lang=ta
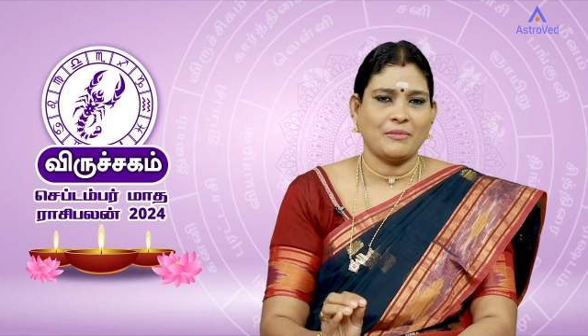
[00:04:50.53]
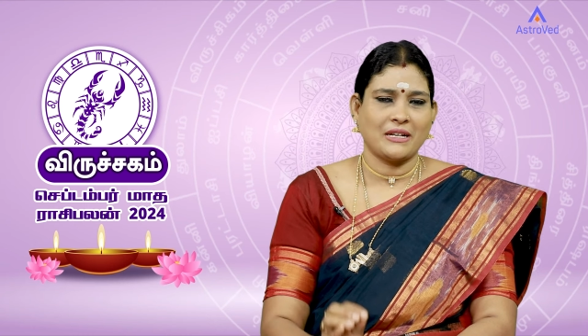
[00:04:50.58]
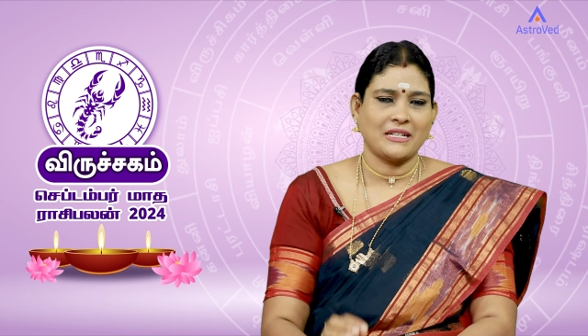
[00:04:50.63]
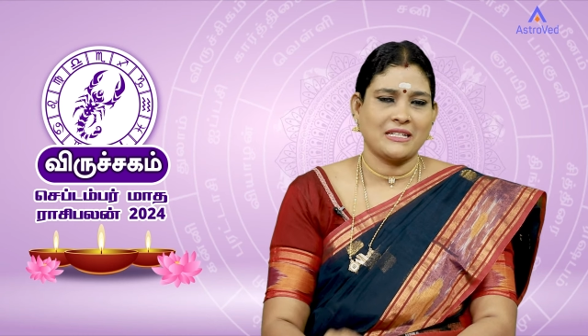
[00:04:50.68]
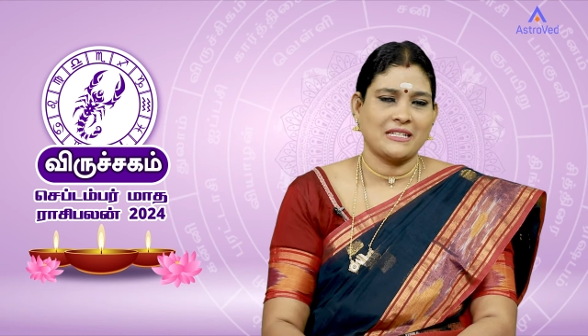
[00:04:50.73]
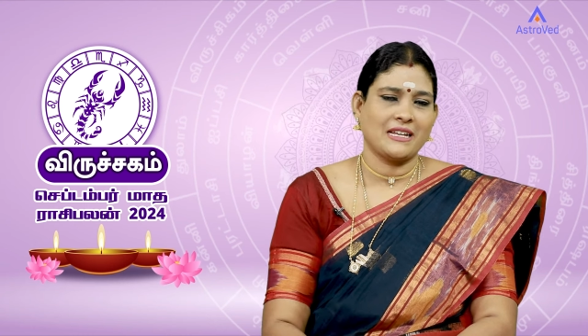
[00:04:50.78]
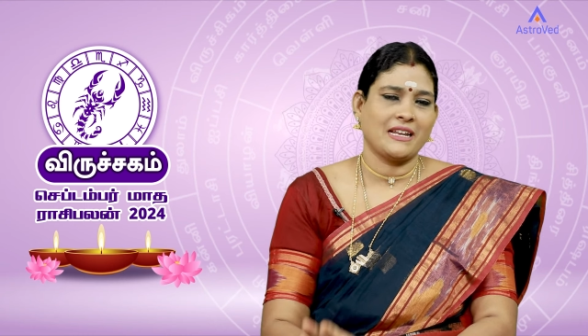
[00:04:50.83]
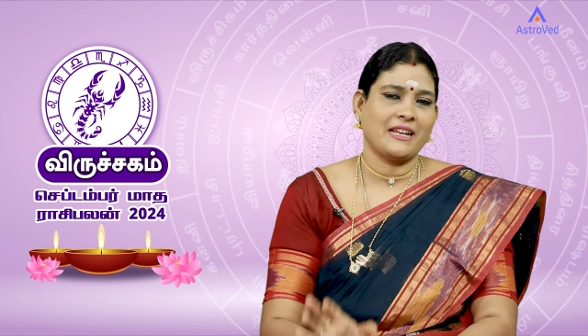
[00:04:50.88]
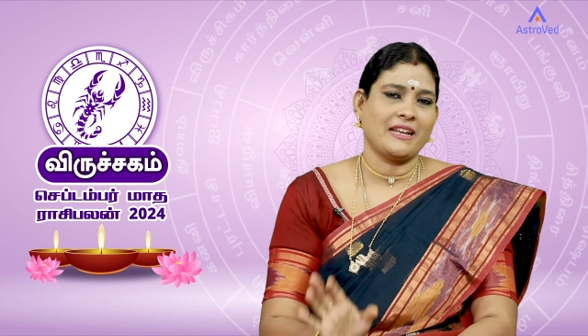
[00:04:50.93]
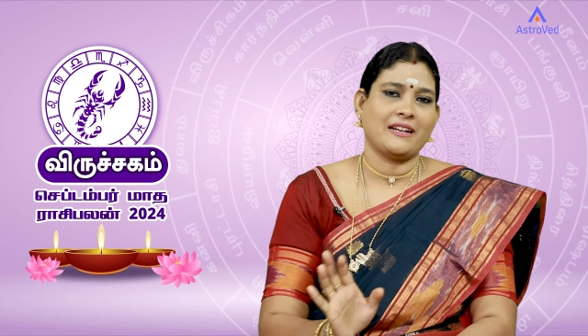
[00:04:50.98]

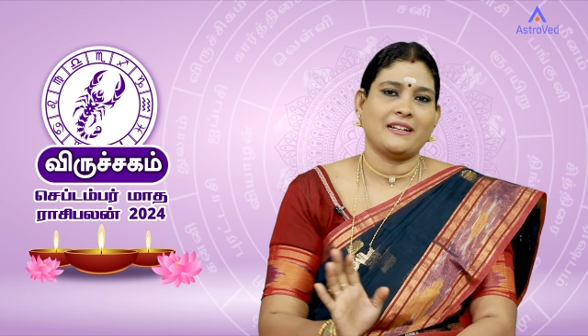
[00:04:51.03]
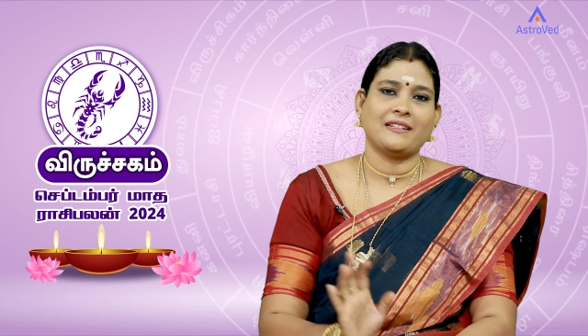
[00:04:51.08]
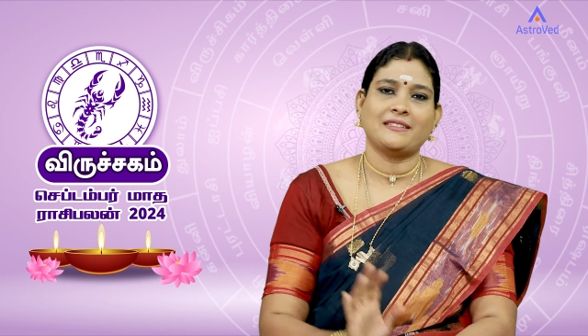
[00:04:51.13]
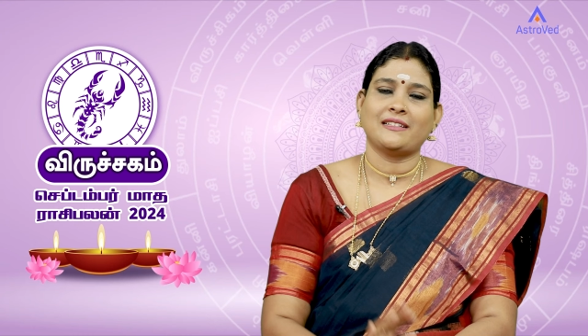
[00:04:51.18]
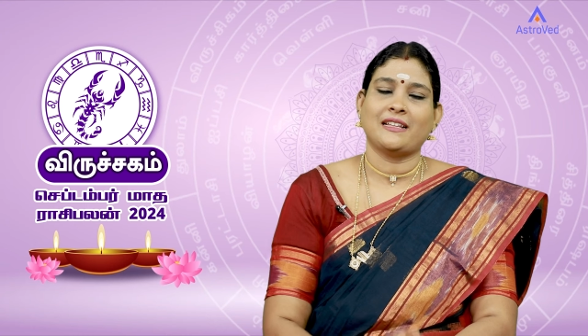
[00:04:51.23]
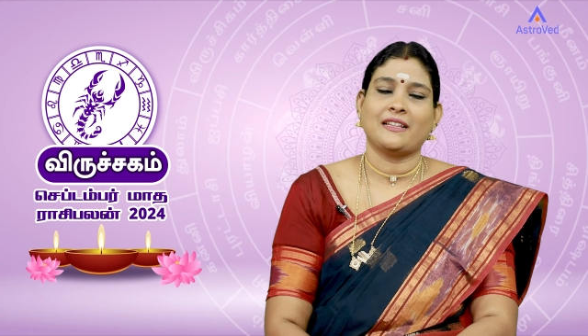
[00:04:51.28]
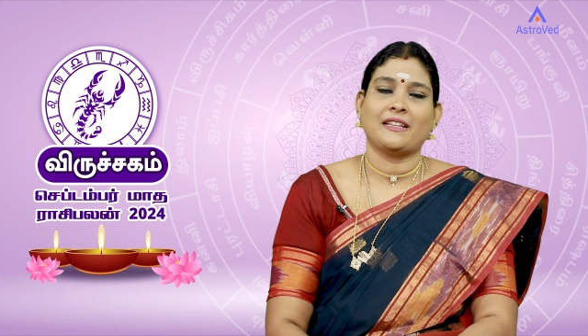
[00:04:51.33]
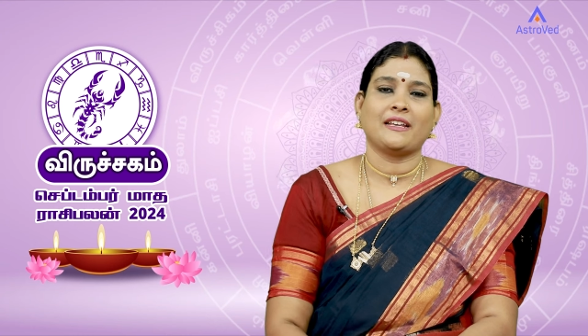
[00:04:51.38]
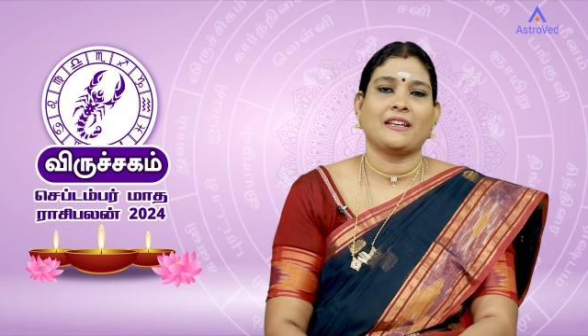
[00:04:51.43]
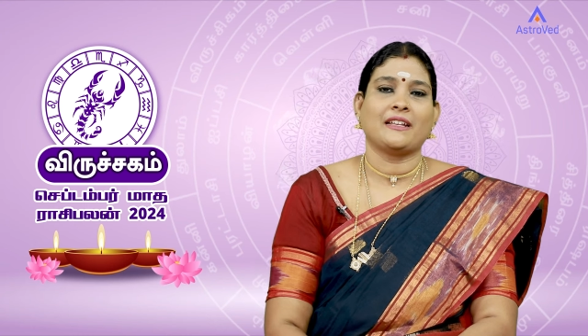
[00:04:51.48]
பிரச்சனைகளை
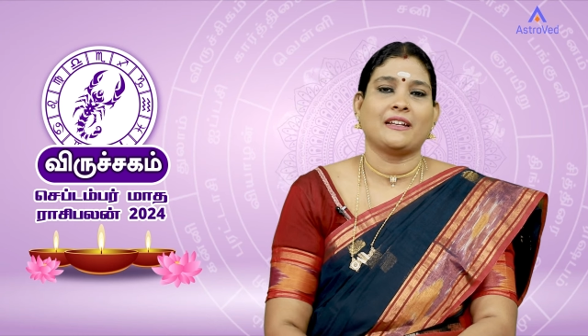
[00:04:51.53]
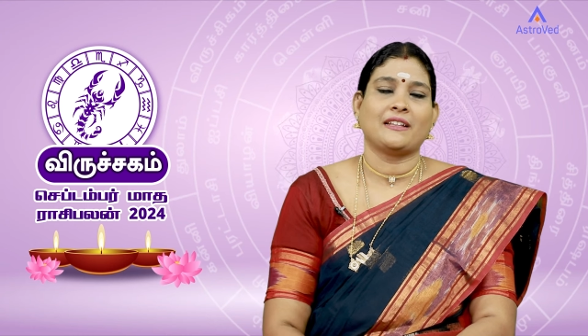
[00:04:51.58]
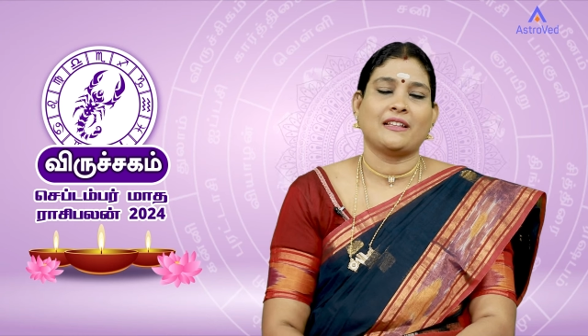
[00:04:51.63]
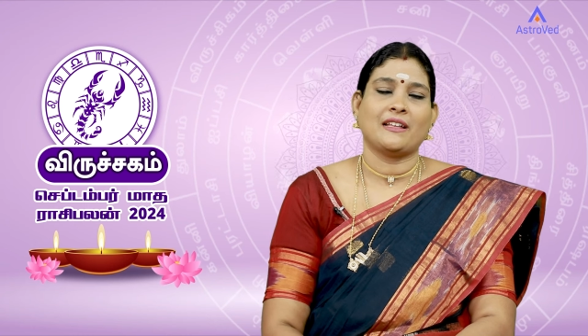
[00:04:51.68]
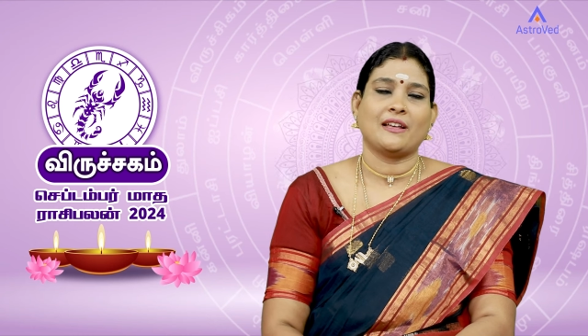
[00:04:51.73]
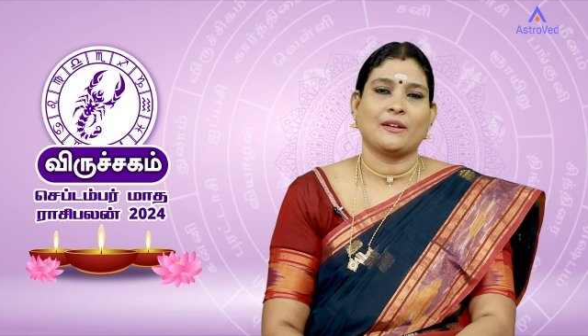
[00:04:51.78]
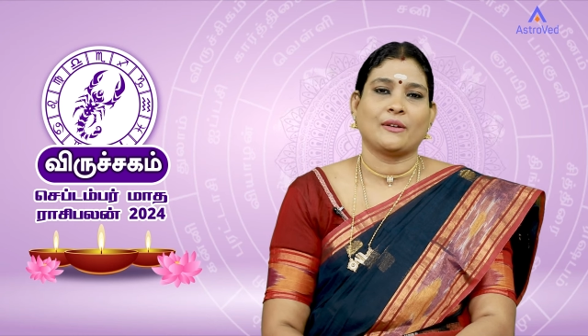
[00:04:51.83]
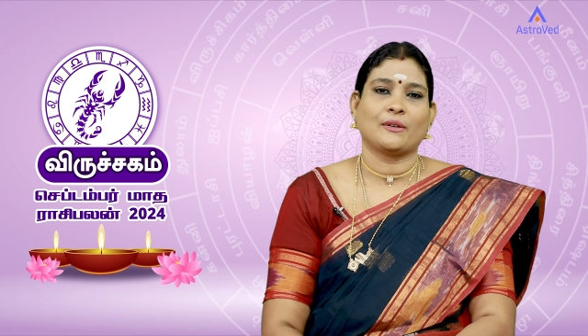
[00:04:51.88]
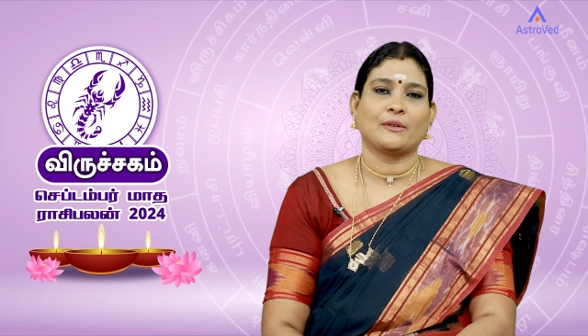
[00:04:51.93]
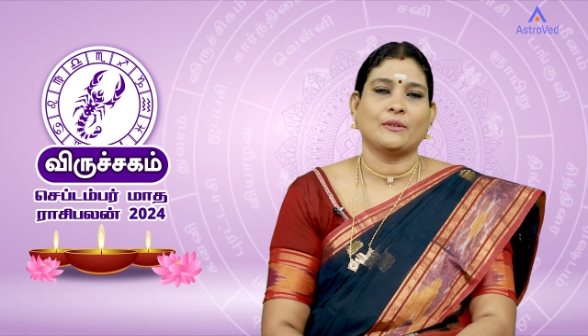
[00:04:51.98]

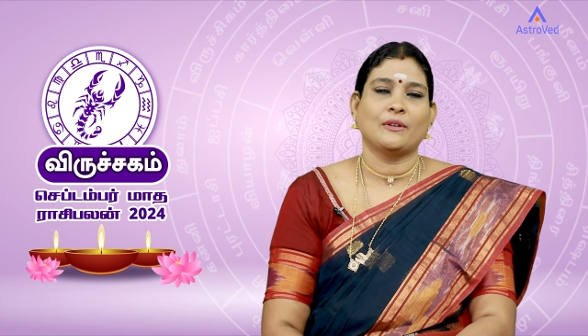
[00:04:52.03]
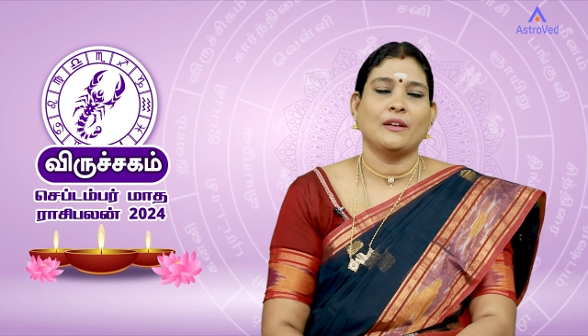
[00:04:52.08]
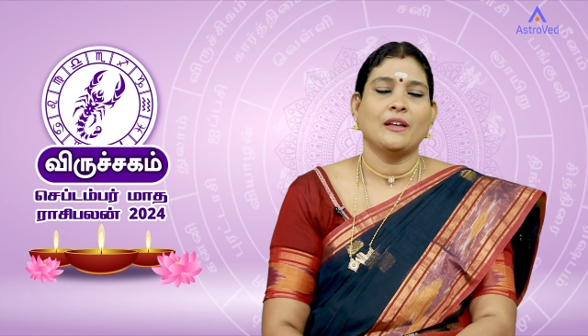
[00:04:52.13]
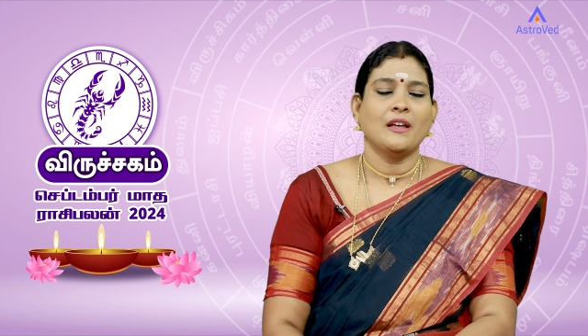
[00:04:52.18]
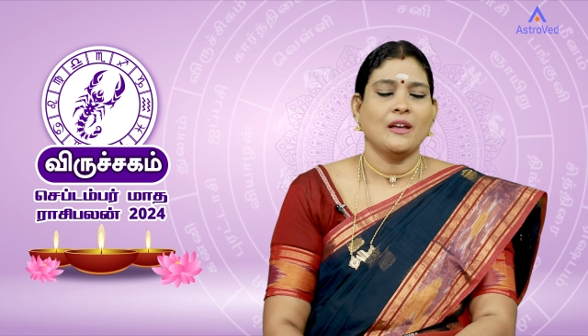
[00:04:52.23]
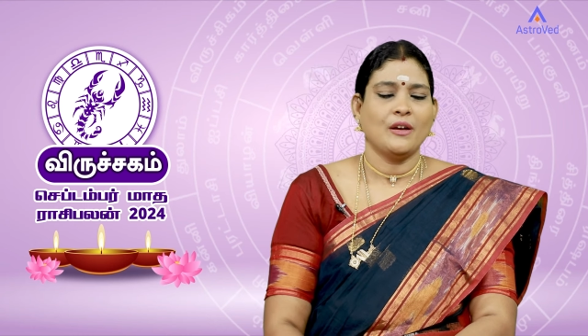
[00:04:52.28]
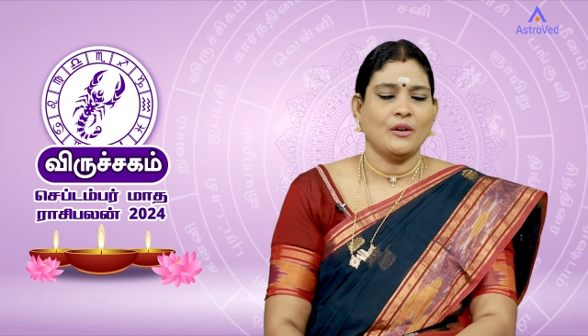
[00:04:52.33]
சந்திக்கிறதா இருக்கும்